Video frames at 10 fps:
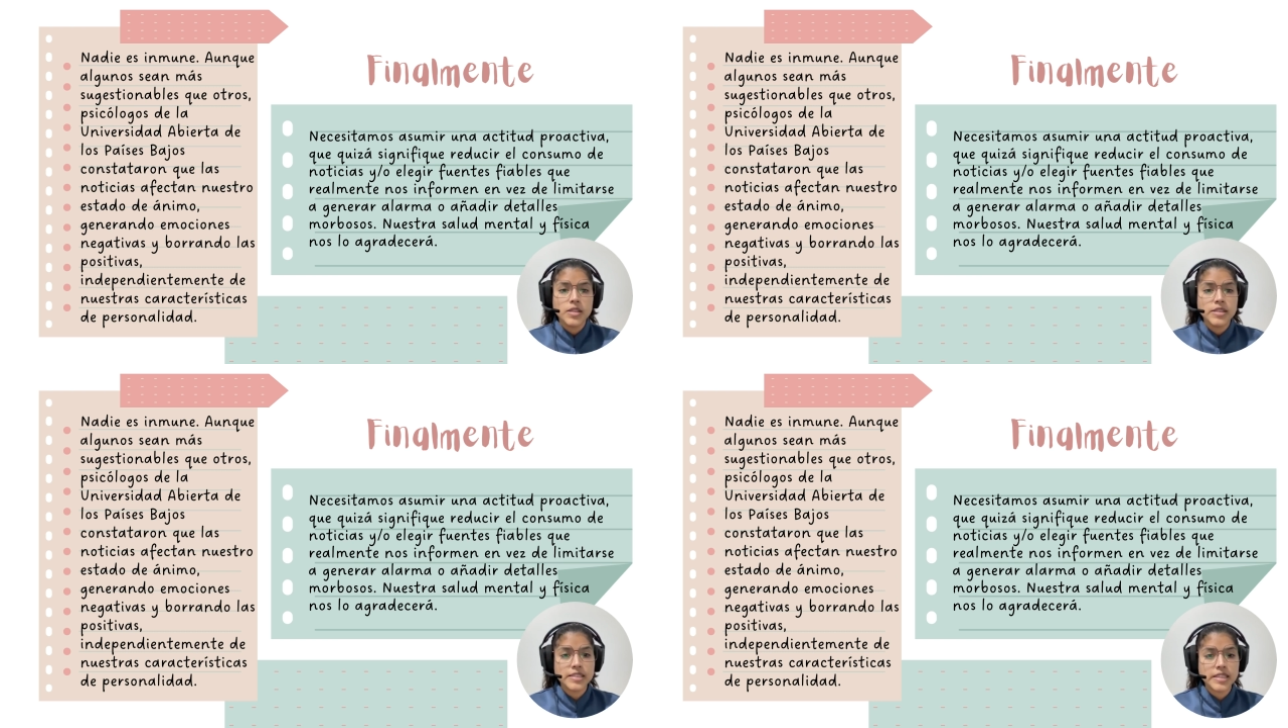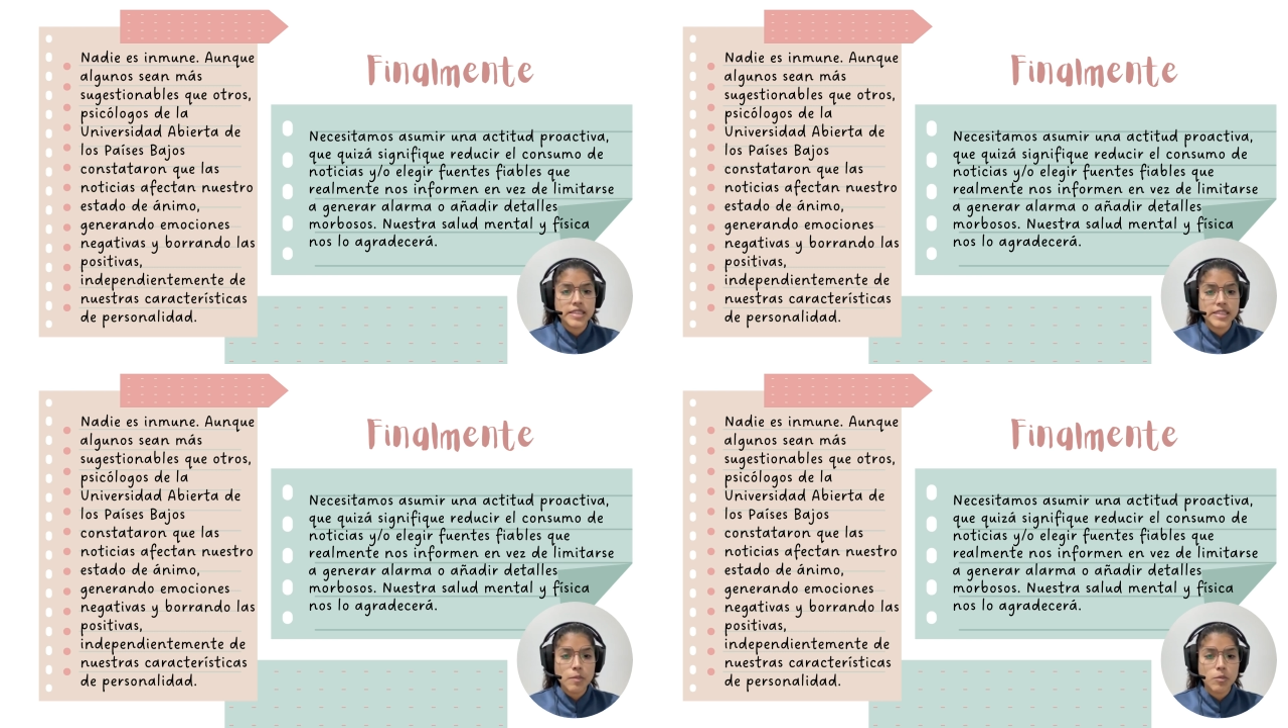
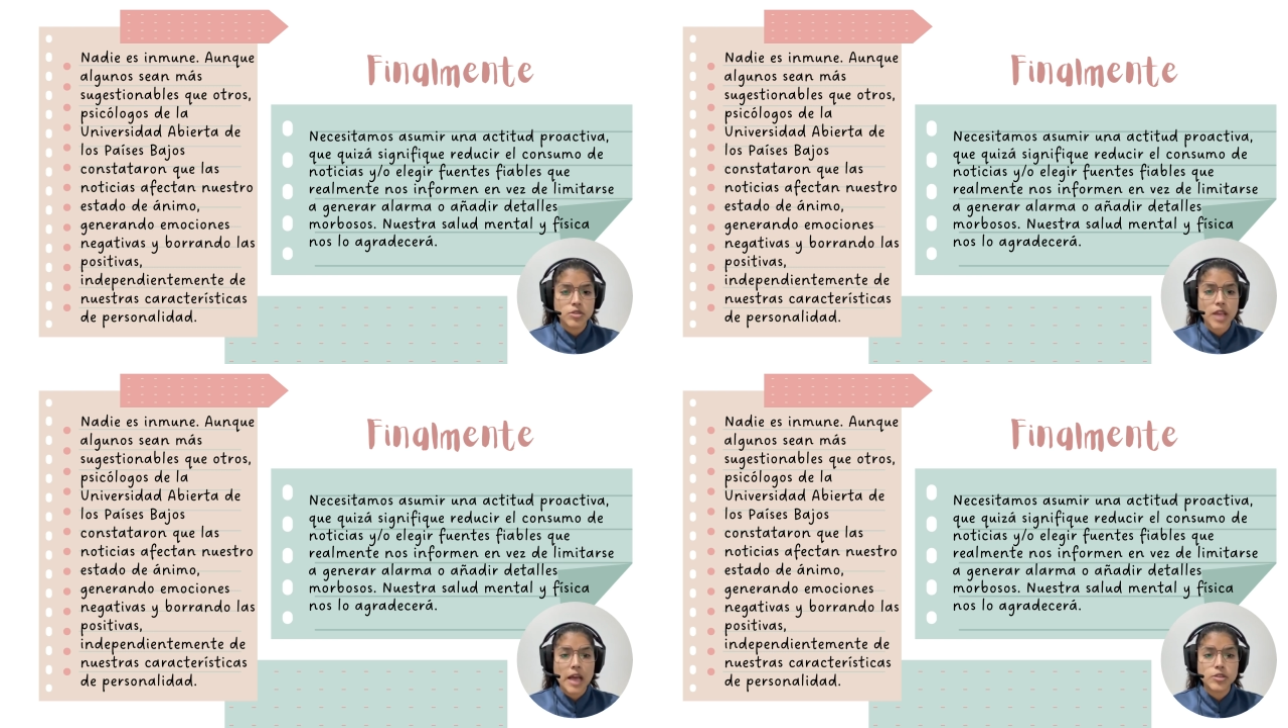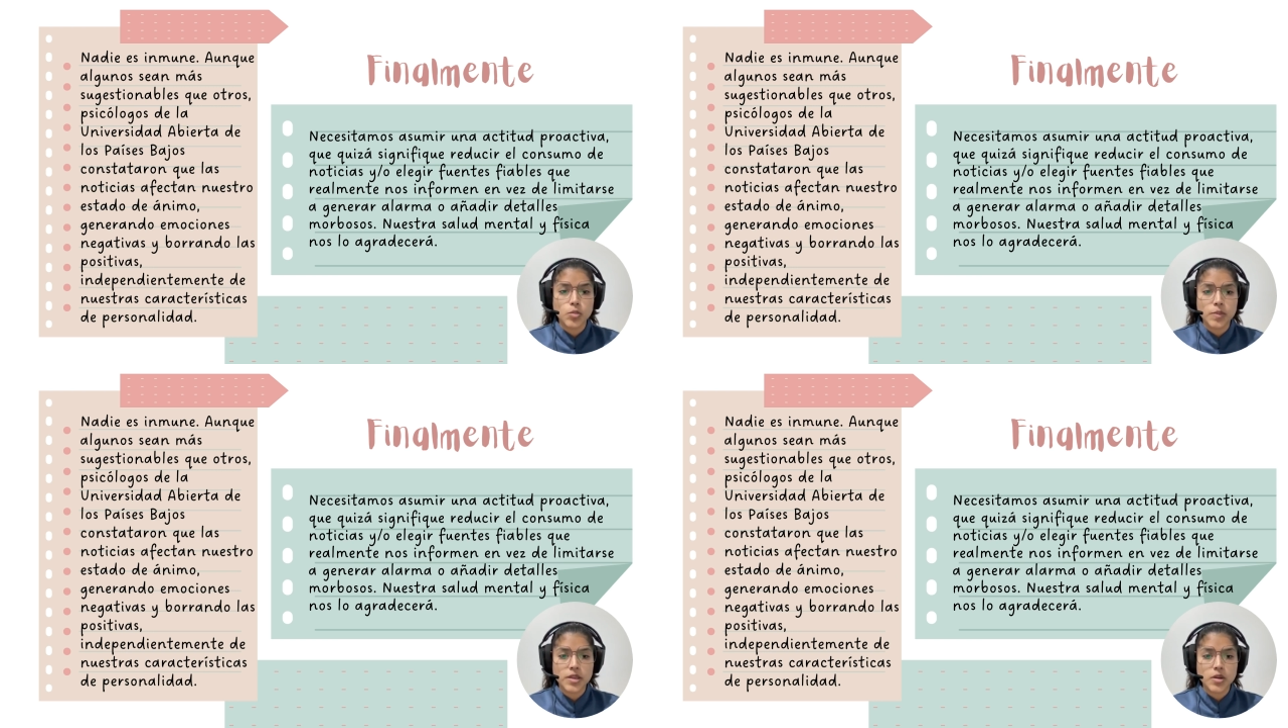Necesitamos
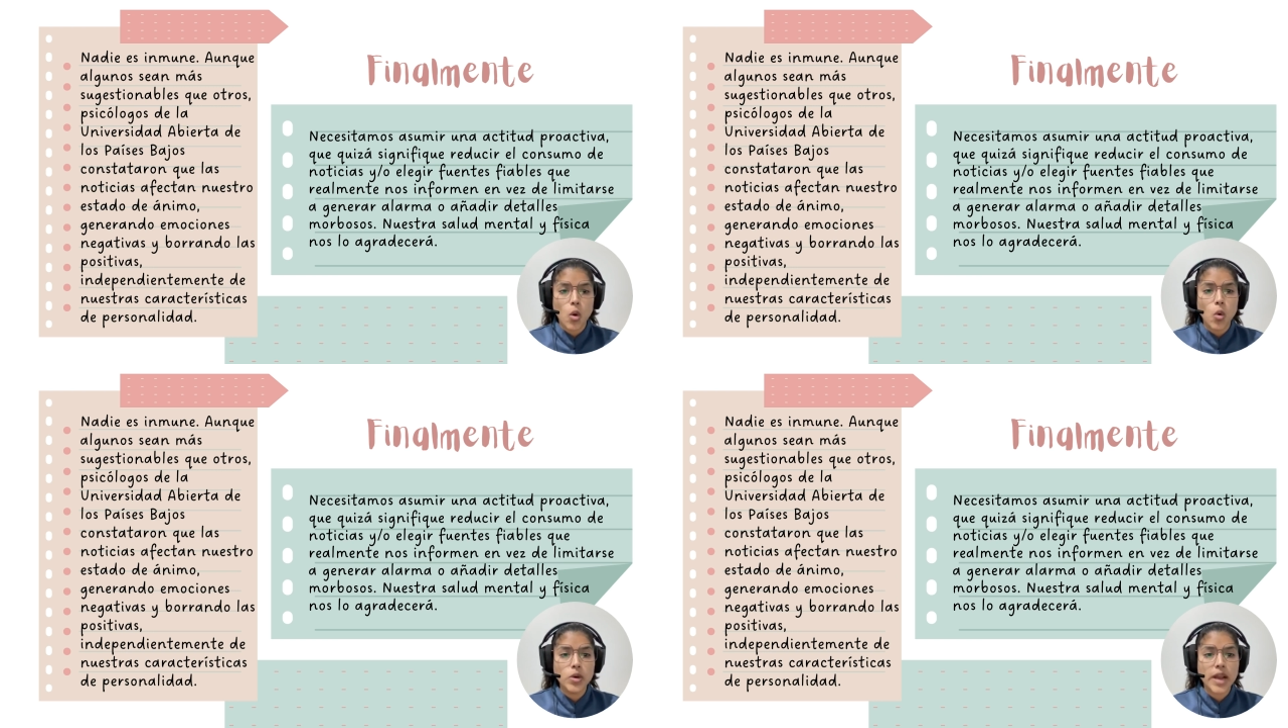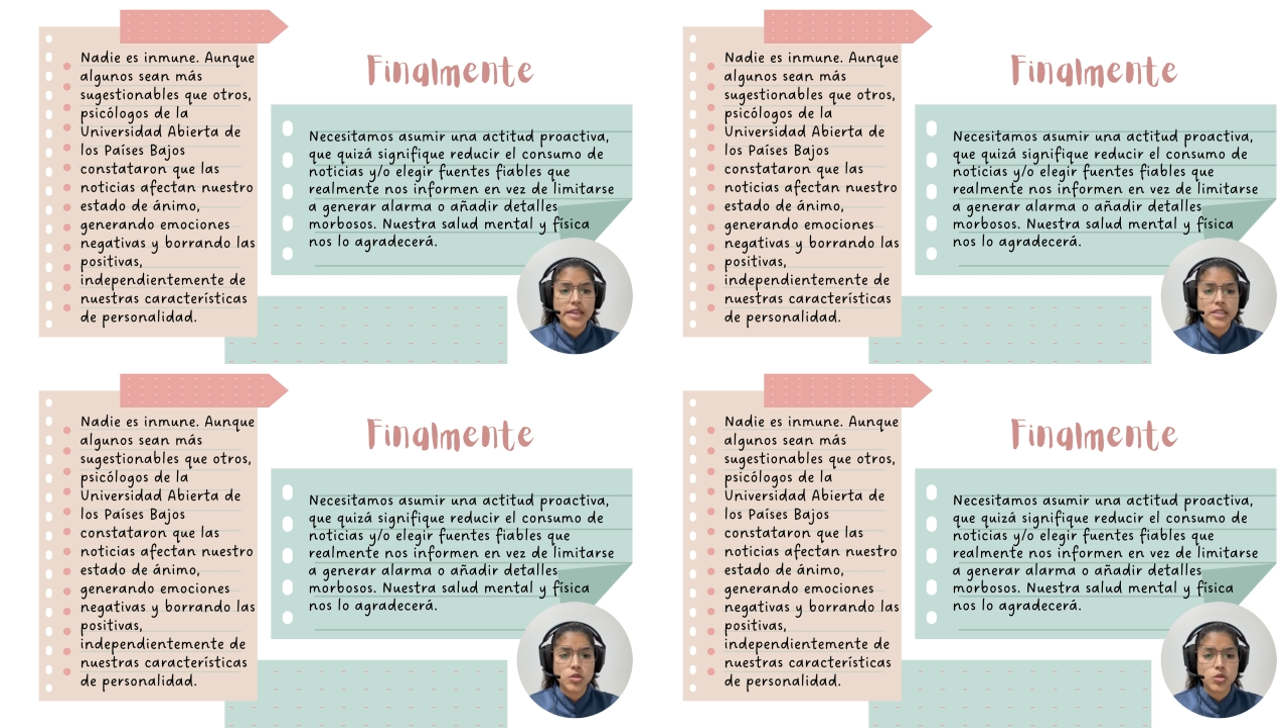asumir una
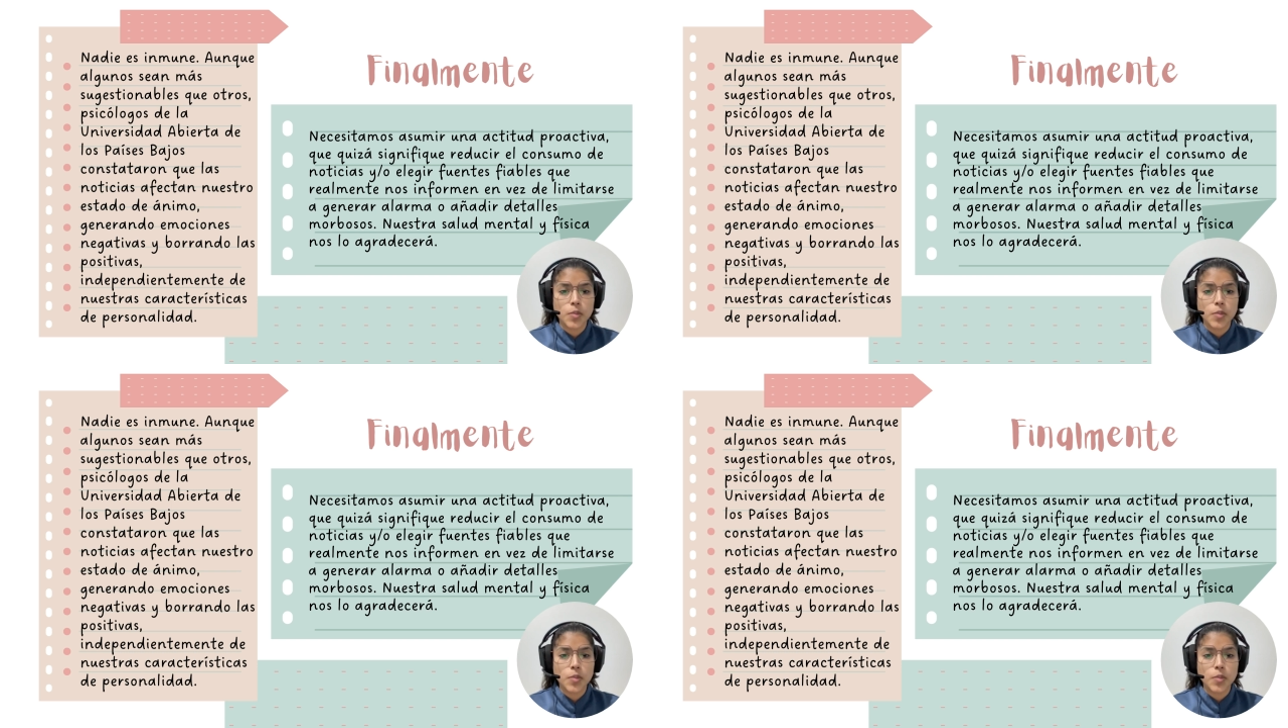actitud